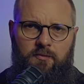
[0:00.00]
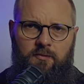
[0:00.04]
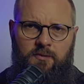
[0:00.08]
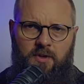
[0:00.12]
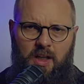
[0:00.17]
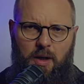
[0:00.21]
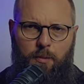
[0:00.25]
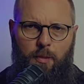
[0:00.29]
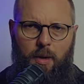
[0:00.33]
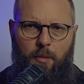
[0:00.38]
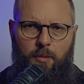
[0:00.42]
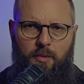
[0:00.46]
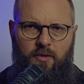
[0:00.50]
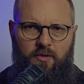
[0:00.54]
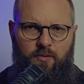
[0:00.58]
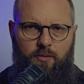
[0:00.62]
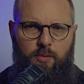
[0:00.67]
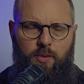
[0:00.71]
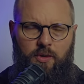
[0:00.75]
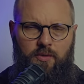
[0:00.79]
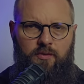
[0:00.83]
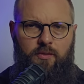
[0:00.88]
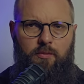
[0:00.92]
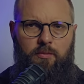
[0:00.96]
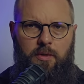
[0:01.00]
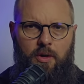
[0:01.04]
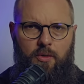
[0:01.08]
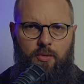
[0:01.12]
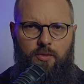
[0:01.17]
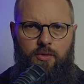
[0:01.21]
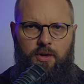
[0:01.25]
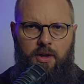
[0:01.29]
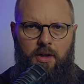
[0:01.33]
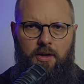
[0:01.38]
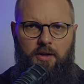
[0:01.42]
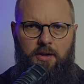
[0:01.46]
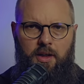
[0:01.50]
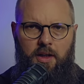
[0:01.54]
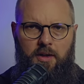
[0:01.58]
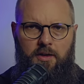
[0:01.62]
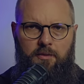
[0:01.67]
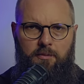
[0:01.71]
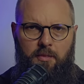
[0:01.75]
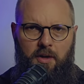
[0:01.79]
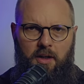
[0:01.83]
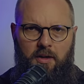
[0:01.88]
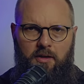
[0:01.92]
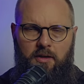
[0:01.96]
nie mamy wpływu, bo już jej nie
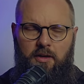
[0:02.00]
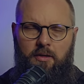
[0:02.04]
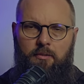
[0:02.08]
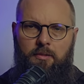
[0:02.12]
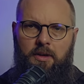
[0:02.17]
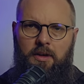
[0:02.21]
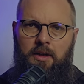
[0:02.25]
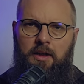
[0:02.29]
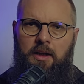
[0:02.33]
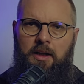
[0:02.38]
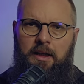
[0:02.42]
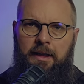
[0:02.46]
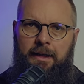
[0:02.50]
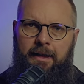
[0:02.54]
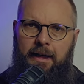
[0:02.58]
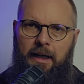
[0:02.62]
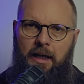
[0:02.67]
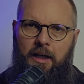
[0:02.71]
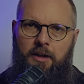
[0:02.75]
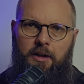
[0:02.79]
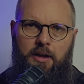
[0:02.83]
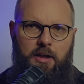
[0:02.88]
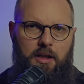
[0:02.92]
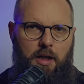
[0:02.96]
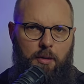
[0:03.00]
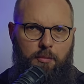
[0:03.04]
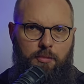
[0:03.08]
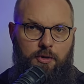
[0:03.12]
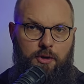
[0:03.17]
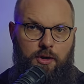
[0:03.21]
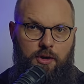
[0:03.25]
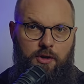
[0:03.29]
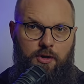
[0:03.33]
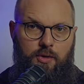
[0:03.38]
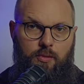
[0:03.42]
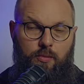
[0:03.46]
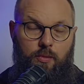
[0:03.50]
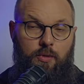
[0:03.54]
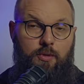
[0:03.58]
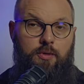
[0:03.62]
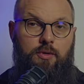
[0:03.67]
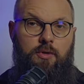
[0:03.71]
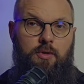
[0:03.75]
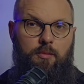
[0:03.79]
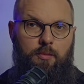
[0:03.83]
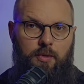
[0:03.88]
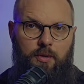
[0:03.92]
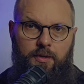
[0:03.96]
zmienimy, ani na
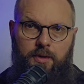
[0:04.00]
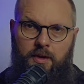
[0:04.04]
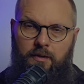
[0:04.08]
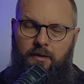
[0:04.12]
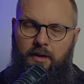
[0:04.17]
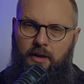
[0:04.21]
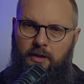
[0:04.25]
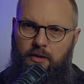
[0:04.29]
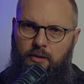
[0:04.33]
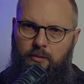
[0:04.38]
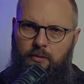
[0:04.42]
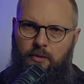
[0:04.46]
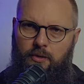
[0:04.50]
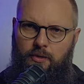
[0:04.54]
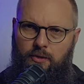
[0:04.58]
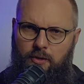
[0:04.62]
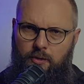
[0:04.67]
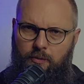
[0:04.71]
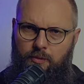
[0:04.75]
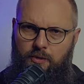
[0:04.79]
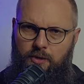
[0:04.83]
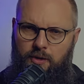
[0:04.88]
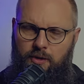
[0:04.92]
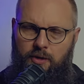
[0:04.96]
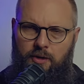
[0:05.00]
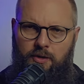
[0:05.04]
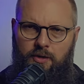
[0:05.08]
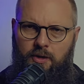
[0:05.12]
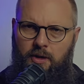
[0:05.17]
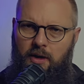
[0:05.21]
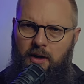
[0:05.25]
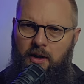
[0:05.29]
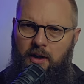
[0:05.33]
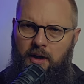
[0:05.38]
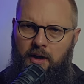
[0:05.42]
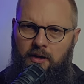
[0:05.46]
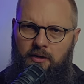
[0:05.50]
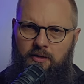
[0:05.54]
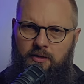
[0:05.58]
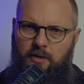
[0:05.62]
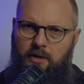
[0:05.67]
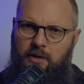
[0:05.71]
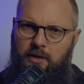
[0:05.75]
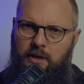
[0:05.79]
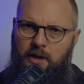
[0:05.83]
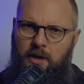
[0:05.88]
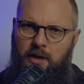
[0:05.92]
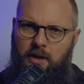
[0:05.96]
przyszłość, bo nie wiadomo, czy przyjdzie.
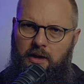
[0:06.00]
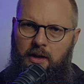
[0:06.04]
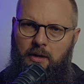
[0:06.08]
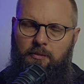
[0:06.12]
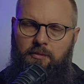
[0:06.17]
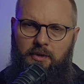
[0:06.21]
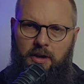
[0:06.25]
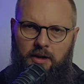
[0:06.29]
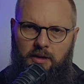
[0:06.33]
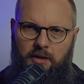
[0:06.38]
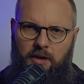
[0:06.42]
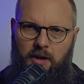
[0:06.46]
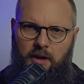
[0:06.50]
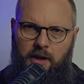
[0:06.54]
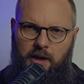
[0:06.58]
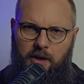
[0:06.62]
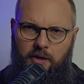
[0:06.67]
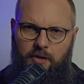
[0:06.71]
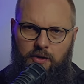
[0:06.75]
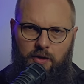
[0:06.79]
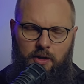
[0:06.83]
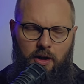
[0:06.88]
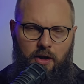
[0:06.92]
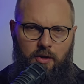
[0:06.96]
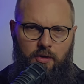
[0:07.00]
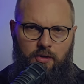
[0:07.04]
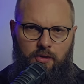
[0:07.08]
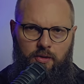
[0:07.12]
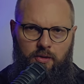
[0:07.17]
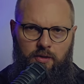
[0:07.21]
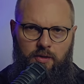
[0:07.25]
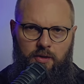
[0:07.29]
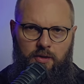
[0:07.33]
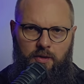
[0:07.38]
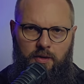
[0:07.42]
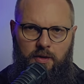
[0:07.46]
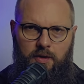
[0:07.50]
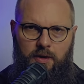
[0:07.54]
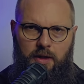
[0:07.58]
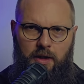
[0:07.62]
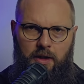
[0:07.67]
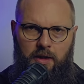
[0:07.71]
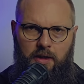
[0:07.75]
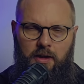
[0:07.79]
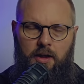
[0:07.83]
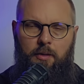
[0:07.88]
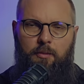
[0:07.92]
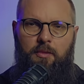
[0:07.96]
Zostaje nam ta teraźniejszość i
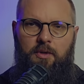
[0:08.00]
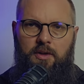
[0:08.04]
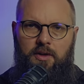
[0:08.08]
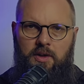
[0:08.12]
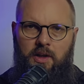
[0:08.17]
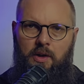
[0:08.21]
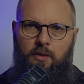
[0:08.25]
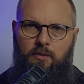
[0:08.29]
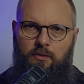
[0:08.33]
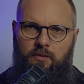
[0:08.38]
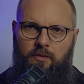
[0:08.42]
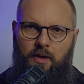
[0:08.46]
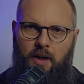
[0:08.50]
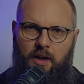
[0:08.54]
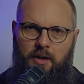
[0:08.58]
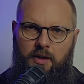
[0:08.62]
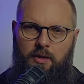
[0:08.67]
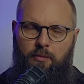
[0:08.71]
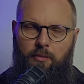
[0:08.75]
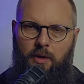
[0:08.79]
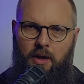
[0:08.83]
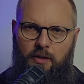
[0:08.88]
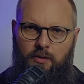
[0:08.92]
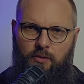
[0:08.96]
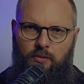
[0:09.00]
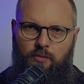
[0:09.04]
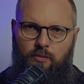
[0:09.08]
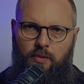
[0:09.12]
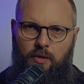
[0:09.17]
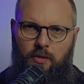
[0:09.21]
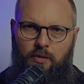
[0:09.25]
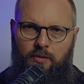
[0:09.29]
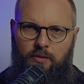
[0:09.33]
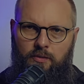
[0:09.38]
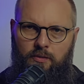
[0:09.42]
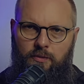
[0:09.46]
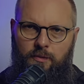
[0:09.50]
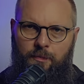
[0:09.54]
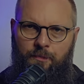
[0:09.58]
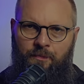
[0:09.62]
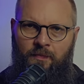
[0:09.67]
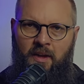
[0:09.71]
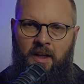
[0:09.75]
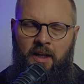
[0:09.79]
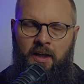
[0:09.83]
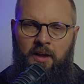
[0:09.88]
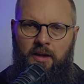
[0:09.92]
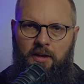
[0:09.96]
zostaje nam zaufanie Panu Bogu.
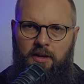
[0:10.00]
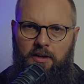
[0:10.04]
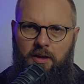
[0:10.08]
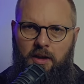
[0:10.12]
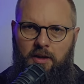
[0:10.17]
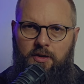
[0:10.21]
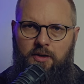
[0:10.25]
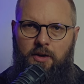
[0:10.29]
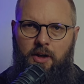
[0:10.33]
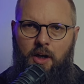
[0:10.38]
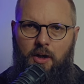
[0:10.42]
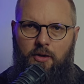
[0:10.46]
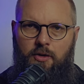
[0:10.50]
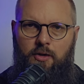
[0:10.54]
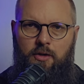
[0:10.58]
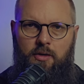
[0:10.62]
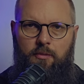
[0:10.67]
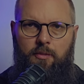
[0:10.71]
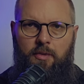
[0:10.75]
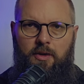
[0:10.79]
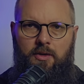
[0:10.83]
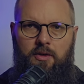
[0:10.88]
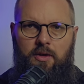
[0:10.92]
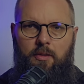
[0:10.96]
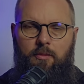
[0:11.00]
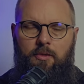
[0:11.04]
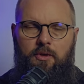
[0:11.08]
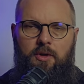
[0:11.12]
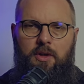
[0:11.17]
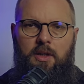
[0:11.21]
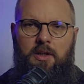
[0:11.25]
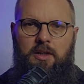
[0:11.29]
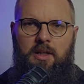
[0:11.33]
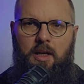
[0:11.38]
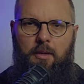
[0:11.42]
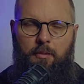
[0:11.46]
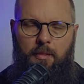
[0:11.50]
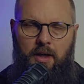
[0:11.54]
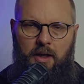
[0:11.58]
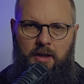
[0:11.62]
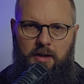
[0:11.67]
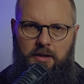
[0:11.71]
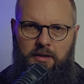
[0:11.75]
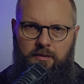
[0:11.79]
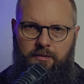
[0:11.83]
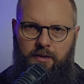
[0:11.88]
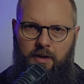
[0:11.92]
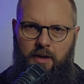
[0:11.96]
I teraz, jeśli będziemy się
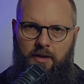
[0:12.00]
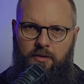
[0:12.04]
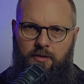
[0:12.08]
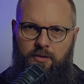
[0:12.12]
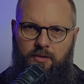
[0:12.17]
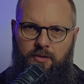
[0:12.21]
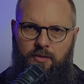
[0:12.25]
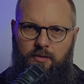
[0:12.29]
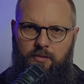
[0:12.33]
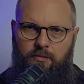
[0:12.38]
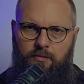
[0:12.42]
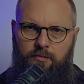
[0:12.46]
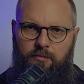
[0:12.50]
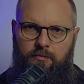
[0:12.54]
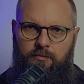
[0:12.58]
zamartwiać,